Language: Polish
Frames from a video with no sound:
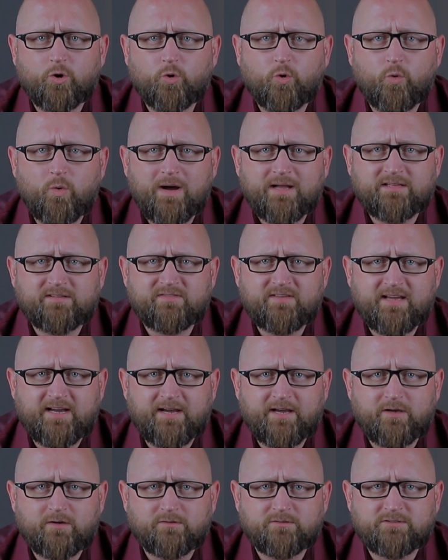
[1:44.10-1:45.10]

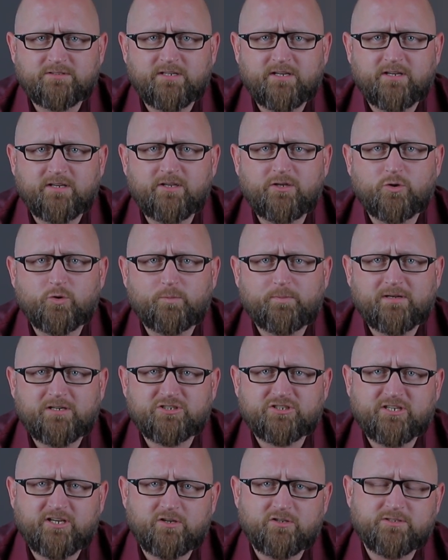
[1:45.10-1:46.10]
ułatwiając i
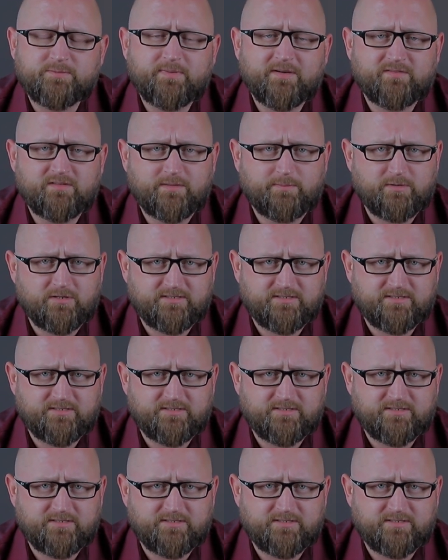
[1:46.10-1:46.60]
upraszczając pewne